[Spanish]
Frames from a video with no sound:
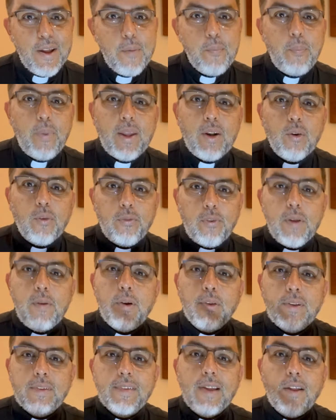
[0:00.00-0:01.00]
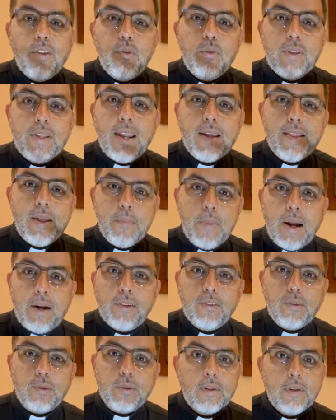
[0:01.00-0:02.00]
pero fui bautizado un 10 de
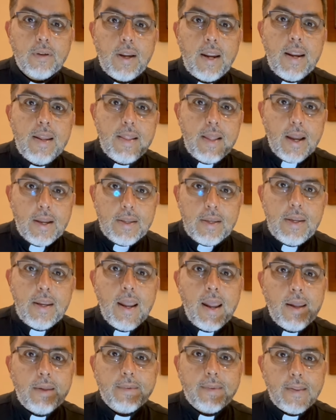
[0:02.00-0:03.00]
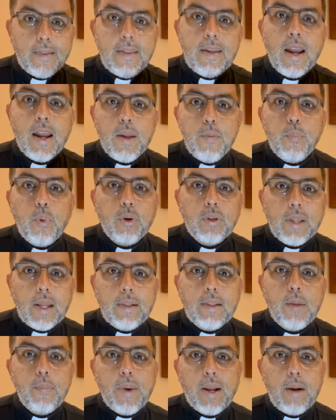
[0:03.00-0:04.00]
marzo y de allí ese día es
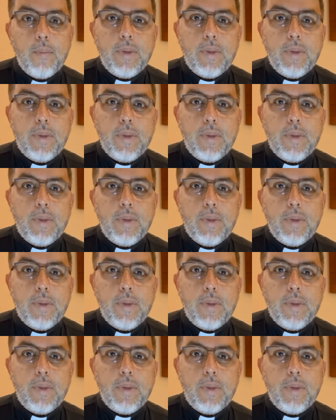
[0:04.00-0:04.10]
importante para